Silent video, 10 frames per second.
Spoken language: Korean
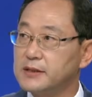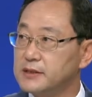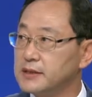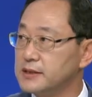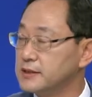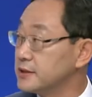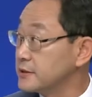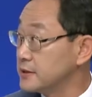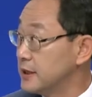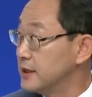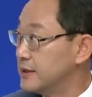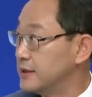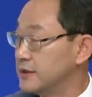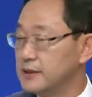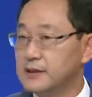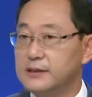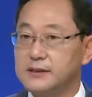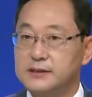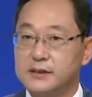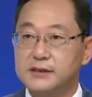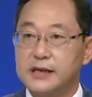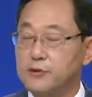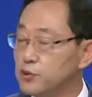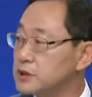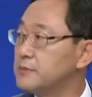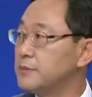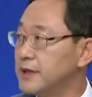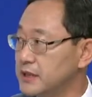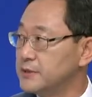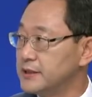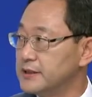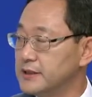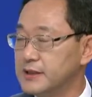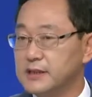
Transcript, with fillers: 지방선거는 특정 어, 정당의 공천만 받으면